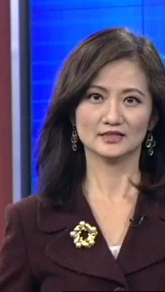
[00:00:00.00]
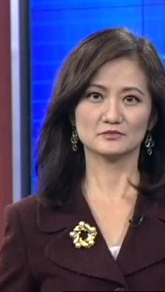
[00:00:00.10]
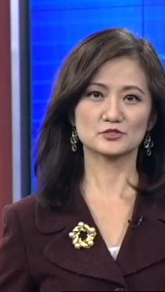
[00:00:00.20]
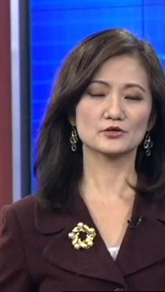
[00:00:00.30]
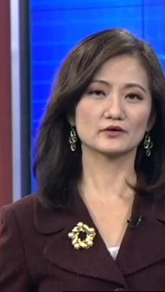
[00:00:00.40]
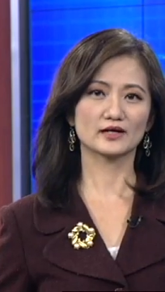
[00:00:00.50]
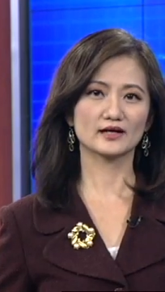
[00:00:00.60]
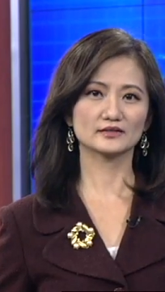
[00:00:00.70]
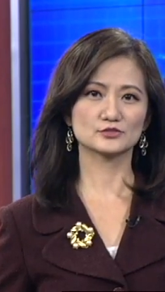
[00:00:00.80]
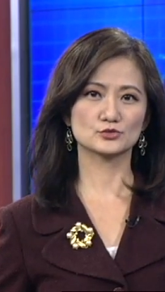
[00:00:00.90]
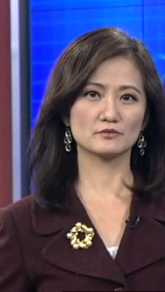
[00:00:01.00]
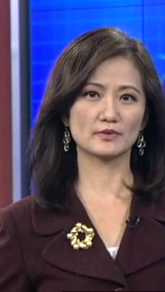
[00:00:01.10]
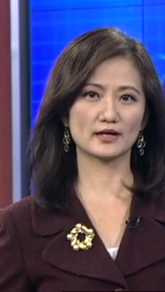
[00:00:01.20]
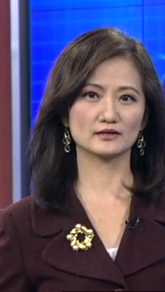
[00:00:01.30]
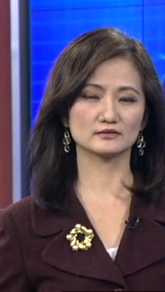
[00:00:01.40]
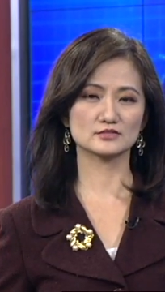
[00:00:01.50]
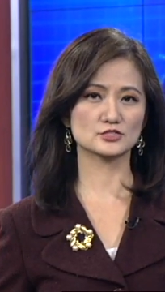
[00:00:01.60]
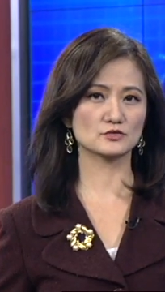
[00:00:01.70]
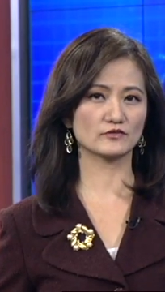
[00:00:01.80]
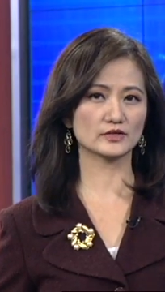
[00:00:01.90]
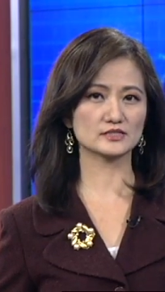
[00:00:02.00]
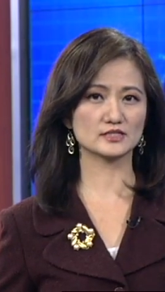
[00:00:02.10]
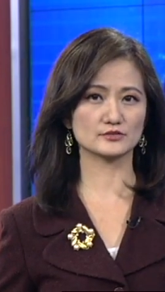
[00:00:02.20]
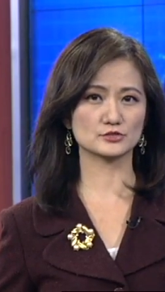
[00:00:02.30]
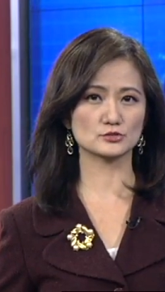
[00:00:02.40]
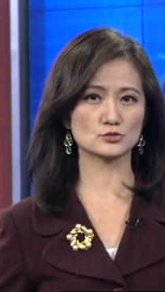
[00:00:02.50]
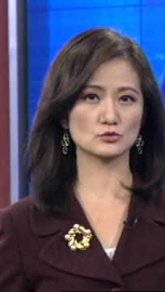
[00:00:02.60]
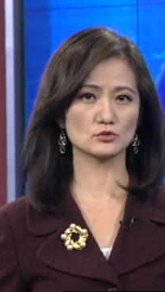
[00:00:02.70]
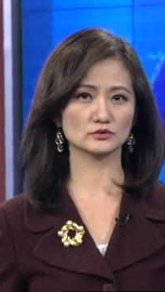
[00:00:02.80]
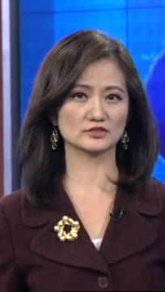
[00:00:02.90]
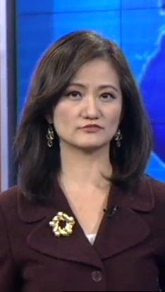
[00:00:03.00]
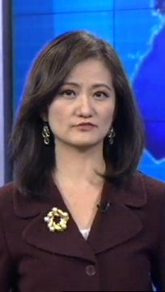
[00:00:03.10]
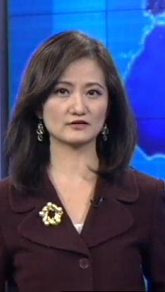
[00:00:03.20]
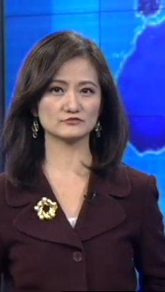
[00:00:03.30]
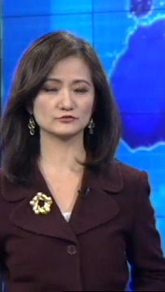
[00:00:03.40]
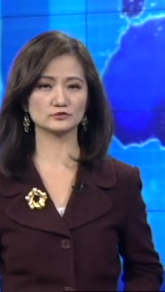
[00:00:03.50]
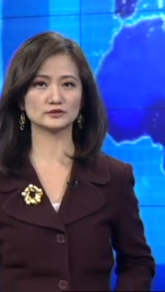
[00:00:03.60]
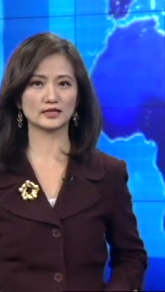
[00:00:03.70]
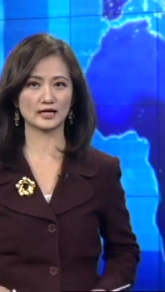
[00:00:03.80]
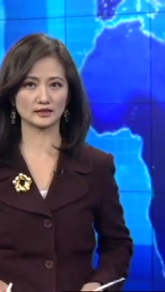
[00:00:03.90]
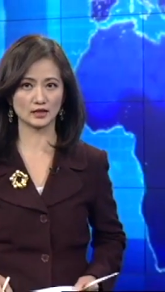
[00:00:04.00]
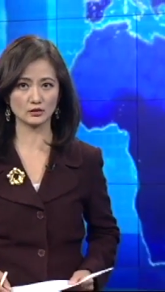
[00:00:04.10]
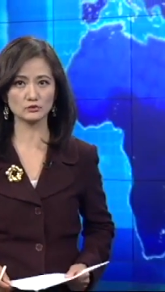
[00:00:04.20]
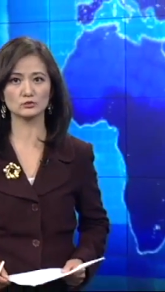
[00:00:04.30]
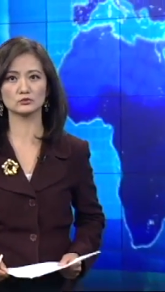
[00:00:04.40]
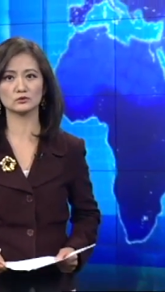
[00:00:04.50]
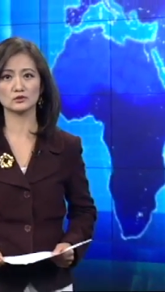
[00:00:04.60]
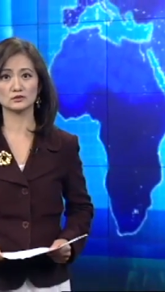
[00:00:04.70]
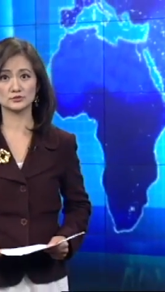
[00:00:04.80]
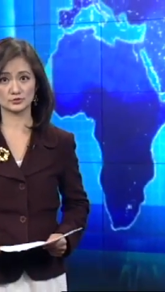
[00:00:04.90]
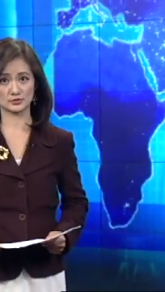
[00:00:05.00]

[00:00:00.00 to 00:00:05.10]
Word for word: 那么周永康案的宣判，这是否也显示中共的反腐打老虎就